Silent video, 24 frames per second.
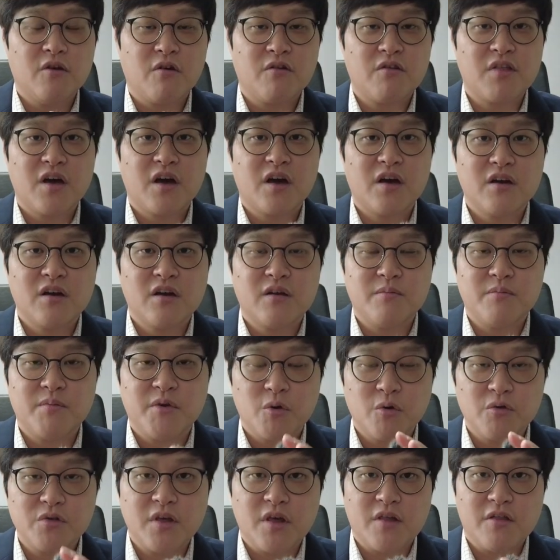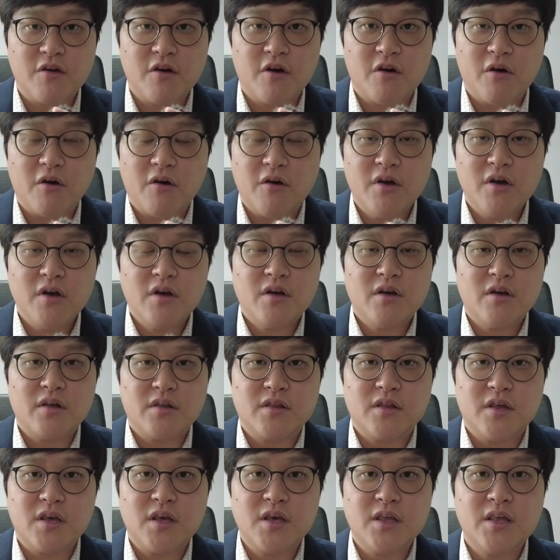영상을 비롯해서
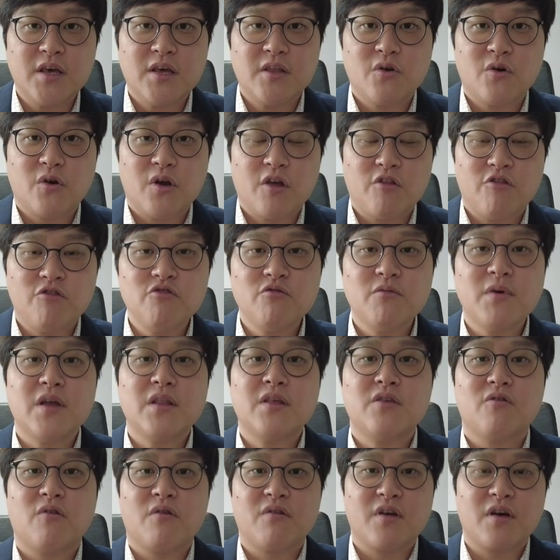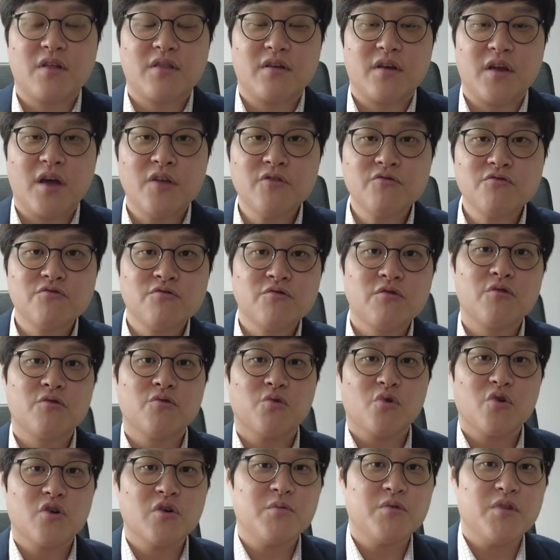이제 이 채널에 수많은 영상들이 한국어로
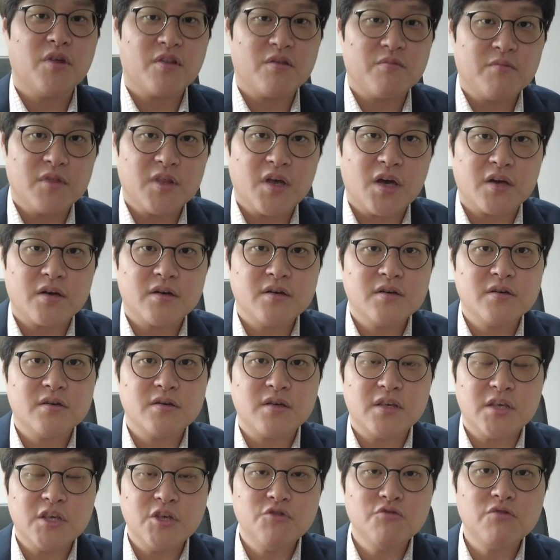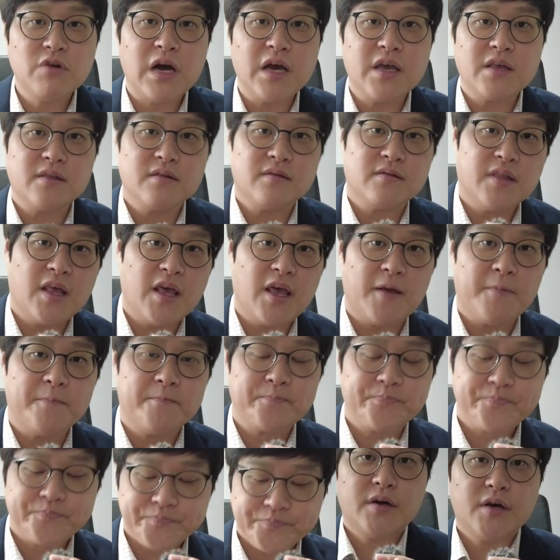녹음이 됐습니다. 그 이유가 있는데
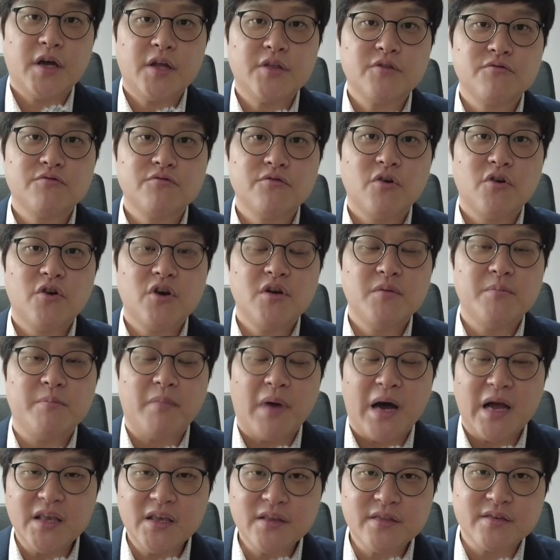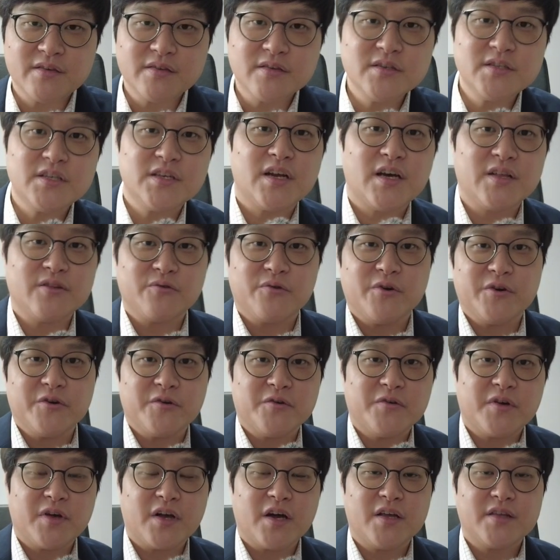한국어를 많이 들으시라는 거예요.
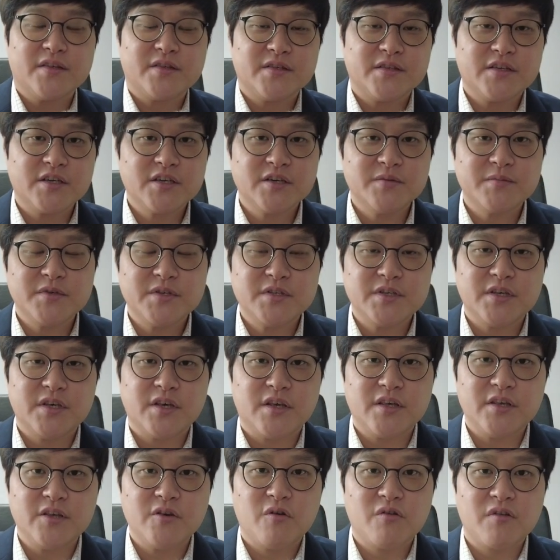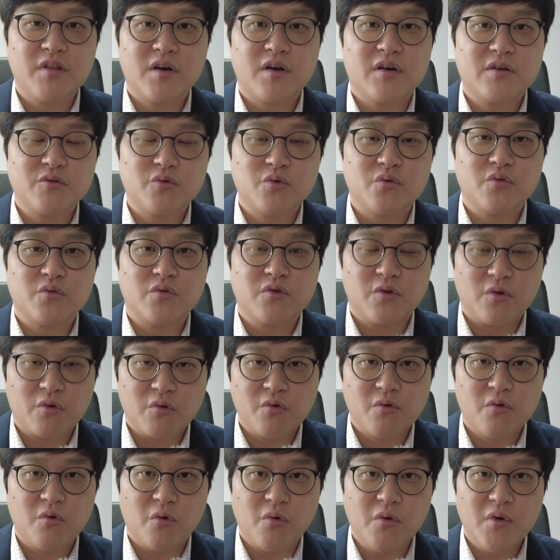그러니까 지금 이제 이 영상도
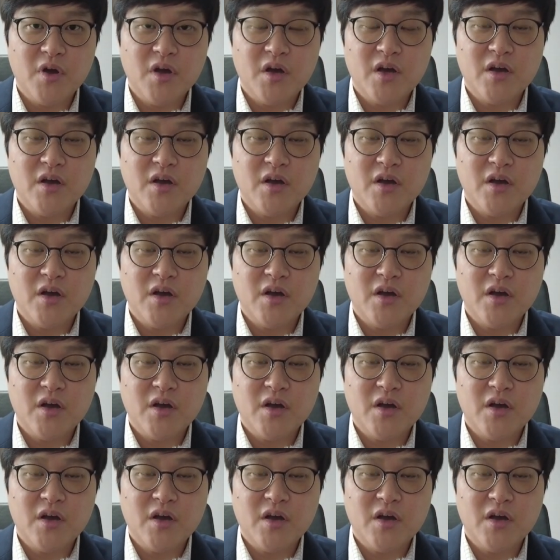그렇고